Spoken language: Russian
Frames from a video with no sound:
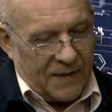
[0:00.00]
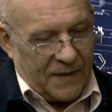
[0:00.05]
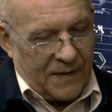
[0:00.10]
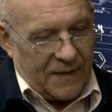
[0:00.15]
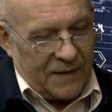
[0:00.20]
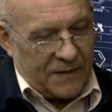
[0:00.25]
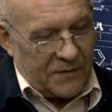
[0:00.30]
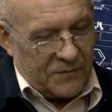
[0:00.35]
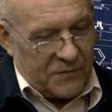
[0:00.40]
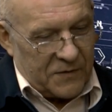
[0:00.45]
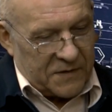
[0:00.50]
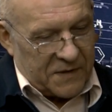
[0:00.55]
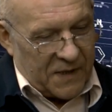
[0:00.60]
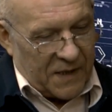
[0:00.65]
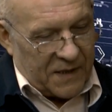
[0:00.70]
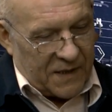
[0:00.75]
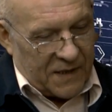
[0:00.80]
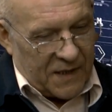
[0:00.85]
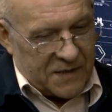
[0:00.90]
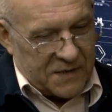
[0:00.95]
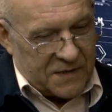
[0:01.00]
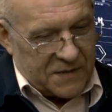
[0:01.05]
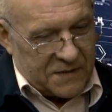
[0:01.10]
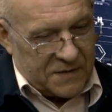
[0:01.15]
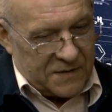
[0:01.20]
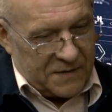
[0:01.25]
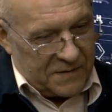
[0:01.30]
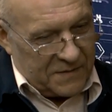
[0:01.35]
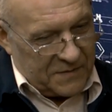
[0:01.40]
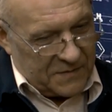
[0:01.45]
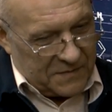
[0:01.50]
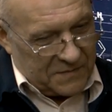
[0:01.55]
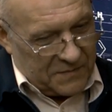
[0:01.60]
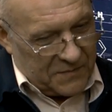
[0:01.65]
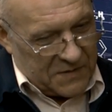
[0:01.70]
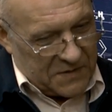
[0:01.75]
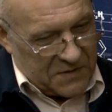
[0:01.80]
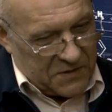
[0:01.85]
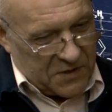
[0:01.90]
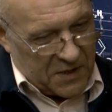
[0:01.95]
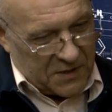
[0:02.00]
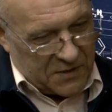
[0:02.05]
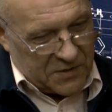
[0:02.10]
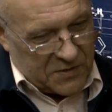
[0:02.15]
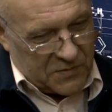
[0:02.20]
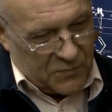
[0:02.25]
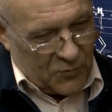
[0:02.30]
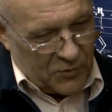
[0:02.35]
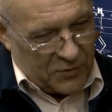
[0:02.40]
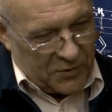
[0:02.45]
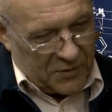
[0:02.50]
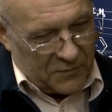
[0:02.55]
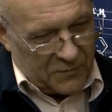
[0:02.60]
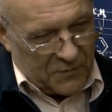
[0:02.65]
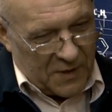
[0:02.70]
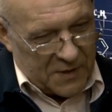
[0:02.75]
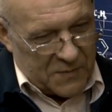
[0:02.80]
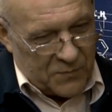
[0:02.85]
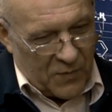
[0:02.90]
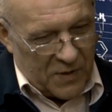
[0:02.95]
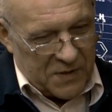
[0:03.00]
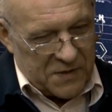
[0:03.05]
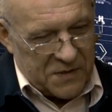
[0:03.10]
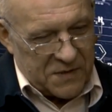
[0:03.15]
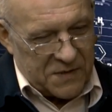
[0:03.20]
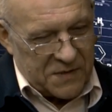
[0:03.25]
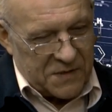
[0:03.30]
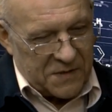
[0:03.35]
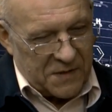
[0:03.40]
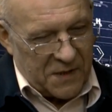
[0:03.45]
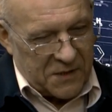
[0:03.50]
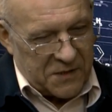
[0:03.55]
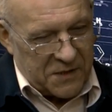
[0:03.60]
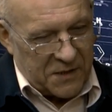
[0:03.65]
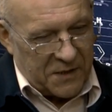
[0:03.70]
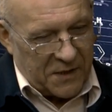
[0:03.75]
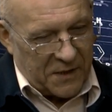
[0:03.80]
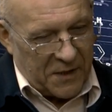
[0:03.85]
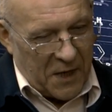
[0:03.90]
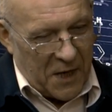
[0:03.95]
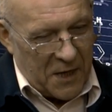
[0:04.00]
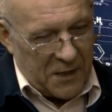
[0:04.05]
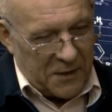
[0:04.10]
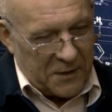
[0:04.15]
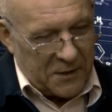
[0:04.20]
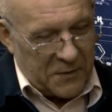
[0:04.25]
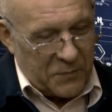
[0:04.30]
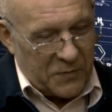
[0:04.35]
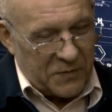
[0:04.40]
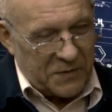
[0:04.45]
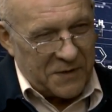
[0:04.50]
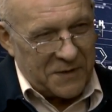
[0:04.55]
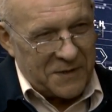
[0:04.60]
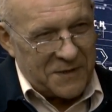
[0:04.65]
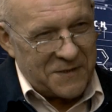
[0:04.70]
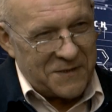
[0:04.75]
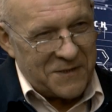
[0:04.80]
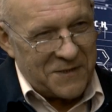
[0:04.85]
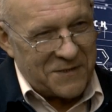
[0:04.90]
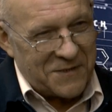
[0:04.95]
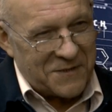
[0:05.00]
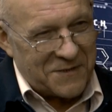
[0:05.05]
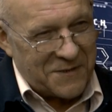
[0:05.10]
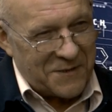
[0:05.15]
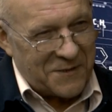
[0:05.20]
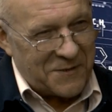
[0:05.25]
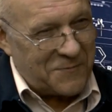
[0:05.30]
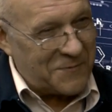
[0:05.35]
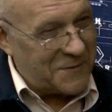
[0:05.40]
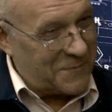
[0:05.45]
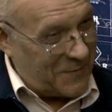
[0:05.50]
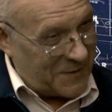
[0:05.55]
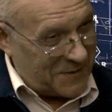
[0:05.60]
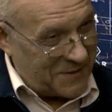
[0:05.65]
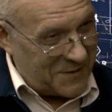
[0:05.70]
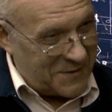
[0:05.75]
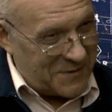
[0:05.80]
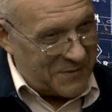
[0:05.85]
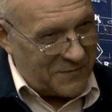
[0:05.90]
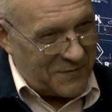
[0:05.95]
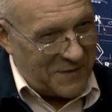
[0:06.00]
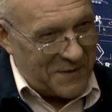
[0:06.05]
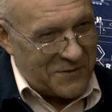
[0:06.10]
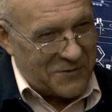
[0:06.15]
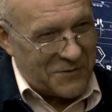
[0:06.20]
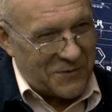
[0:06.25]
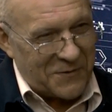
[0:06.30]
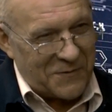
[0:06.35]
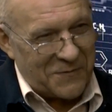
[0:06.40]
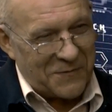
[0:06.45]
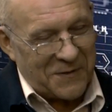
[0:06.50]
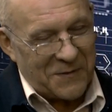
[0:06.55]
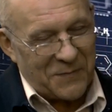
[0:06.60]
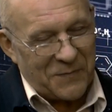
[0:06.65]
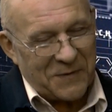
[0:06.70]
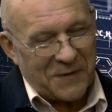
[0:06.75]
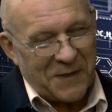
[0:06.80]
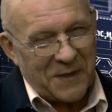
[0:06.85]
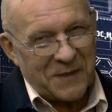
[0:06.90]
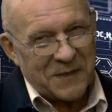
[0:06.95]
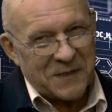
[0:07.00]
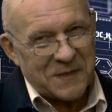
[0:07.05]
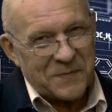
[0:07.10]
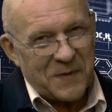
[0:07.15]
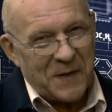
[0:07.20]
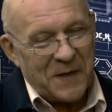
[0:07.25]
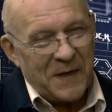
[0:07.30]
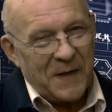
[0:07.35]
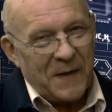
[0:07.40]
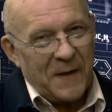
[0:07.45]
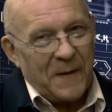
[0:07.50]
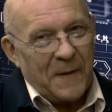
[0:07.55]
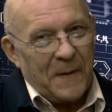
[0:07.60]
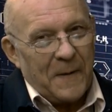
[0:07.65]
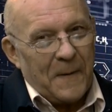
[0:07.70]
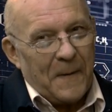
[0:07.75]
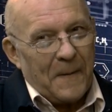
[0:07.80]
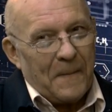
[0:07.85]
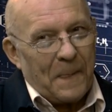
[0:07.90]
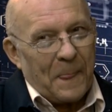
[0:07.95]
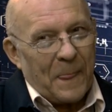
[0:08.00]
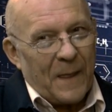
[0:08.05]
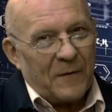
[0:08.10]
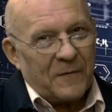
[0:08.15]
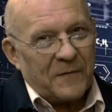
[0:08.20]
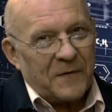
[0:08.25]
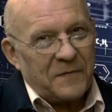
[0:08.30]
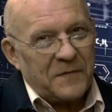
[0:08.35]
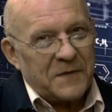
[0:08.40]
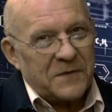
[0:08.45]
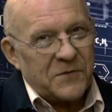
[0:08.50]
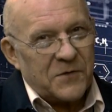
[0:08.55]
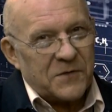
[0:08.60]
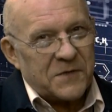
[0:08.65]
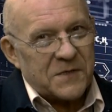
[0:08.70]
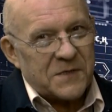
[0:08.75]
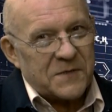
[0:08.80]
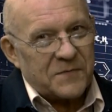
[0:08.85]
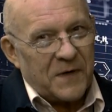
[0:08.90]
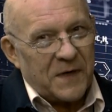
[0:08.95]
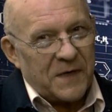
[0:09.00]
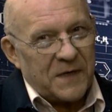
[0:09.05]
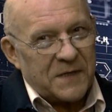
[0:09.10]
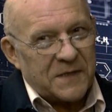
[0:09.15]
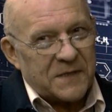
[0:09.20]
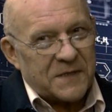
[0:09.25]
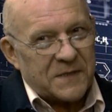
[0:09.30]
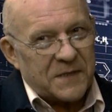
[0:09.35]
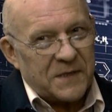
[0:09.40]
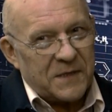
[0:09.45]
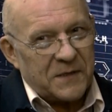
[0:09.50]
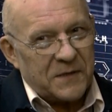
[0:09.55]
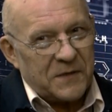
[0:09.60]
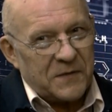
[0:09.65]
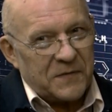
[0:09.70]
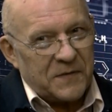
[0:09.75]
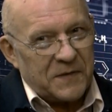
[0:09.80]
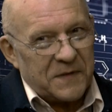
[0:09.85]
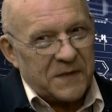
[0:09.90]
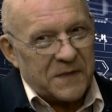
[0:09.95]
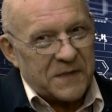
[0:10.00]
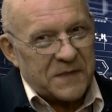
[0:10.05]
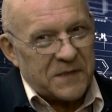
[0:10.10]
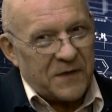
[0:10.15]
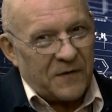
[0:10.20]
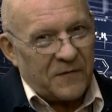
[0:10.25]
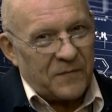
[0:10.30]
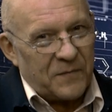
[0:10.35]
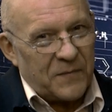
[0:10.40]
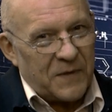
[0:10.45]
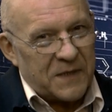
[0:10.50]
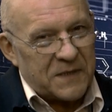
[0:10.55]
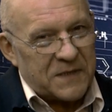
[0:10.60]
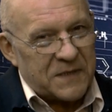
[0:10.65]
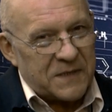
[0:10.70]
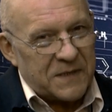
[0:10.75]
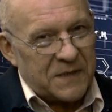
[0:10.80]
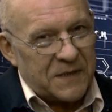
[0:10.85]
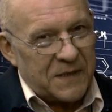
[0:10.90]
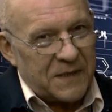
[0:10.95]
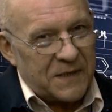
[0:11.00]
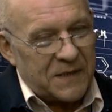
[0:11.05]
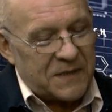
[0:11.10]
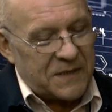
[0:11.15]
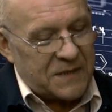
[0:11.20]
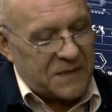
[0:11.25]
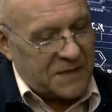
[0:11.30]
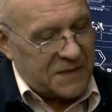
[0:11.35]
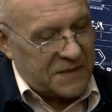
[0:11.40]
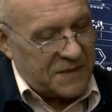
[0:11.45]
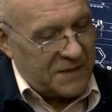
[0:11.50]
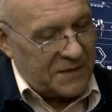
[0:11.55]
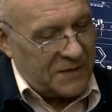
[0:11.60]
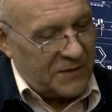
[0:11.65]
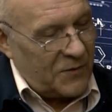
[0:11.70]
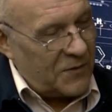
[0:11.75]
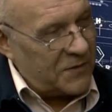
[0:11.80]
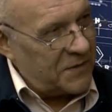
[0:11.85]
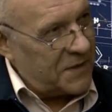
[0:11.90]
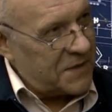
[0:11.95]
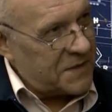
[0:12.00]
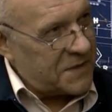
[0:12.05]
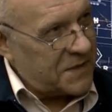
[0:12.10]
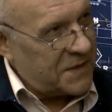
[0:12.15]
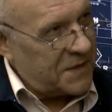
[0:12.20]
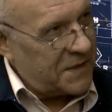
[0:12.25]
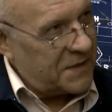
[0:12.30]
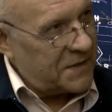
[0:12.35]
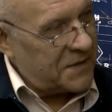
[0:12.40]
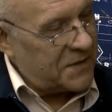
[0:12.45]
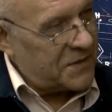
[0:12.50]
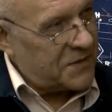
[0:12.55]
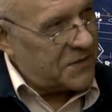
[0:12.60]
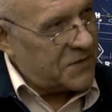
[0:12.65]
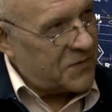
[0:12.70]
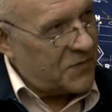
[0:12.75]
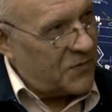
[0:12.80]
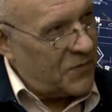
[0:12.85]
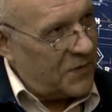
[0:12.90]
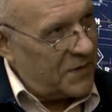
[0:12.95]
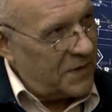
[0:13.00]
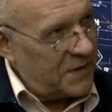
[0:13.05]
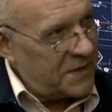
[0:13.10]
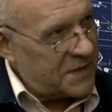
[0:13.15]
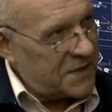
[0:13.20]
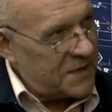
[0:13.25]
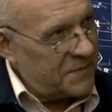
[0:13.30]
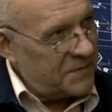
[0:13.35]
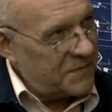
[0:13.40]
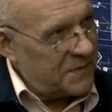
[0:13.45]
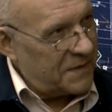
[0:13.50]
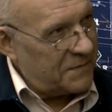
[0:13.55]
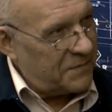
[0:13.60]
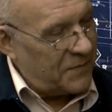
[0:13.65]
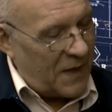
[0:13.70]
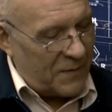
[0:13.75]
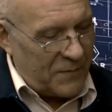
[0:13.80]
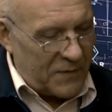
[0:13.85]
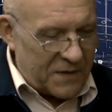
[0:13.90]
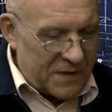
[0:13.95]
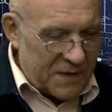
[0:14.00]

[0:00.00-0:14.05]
Это вот как раз э, мы сейчас смотрим, да, с позиции наших реалий капиталистических, с позиции венчурного капитализма. Да. А вы ведете свои исследования совместно с лондонской школой, если мне память